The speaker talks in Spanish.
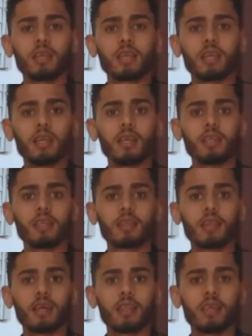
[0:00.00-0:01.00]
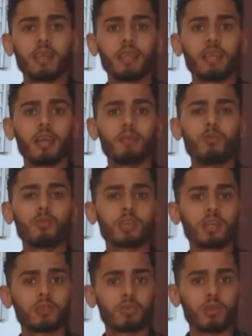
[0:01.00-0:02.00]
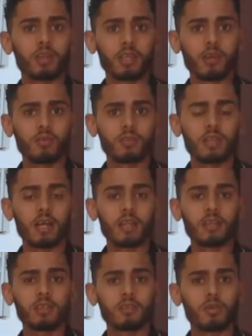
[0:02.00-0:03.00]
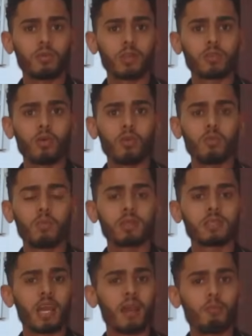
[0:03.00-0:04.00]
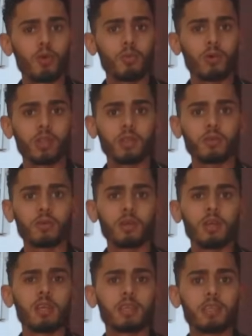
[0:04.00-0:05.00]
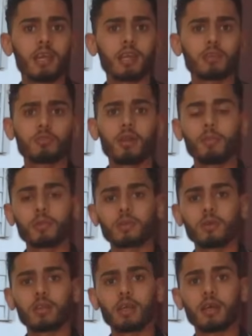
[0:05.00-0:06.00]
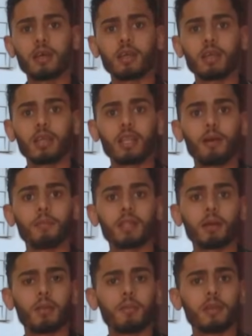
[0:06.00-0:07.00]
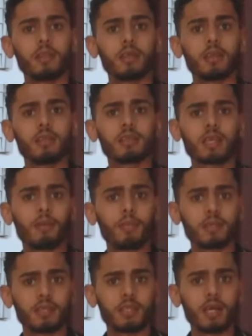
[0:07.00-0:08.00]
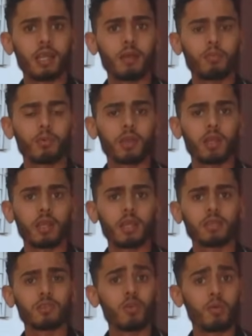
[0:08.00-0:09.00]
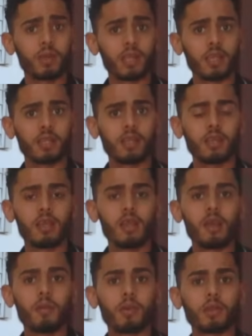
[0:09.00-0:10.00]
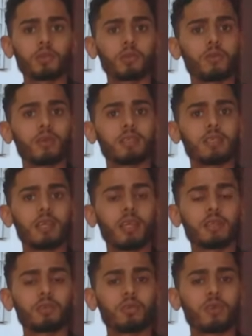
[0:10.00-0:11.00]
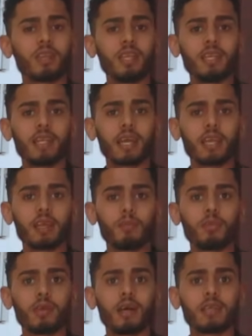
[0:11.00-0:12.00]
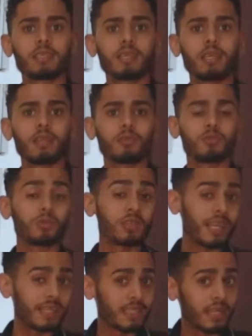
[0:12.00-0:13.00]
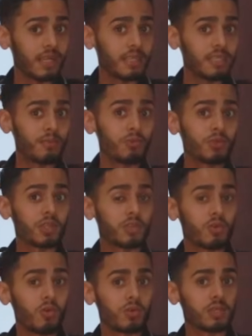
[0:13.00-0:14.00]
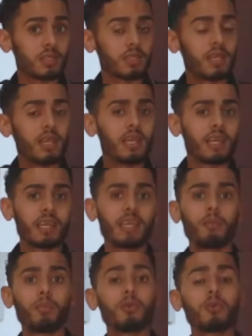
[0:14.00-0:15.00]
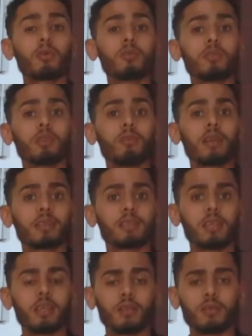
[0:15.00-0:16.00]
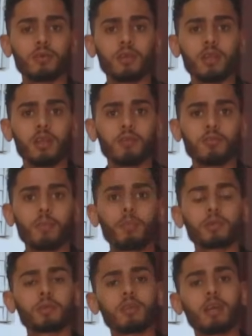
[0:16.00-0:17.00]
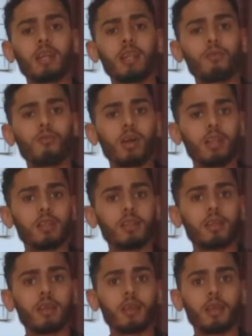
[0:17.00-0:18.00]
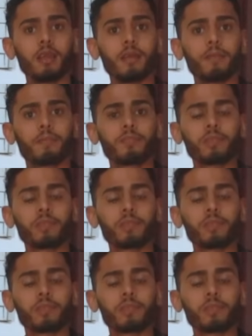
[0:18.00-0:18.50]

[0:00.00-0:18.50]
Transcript: que detrás de ella hay mucha historia que contar y sobre todo un mensaje muy bonito, ya que es una persona lamentablemente discapacitada porque es no vidente pero eso no, es, eso no quita que ella pueda hacer sus quehaceres y muchas cosas que ella ha podido continuar haciendo. Una persona a la cual eh,